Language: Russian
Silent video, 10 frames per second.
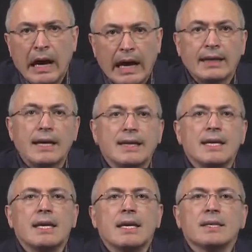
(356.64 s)
А
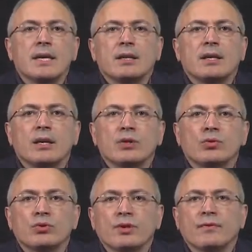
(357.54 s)
какие из этих
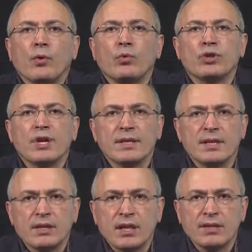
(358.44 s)
ресурсов уже
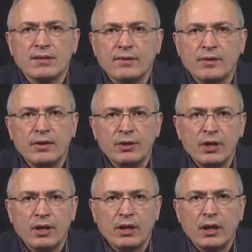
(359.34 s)
задействованы в
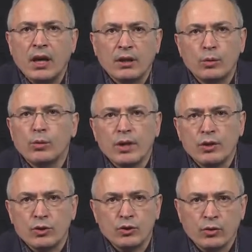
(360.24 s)
лечении
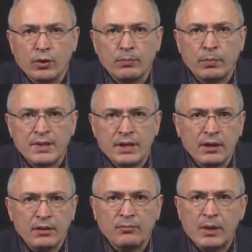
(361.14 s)
других тяжелых
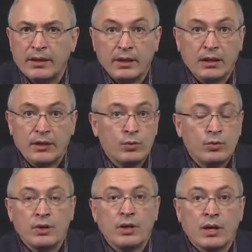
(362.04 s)
пациентов, больных отнюдь не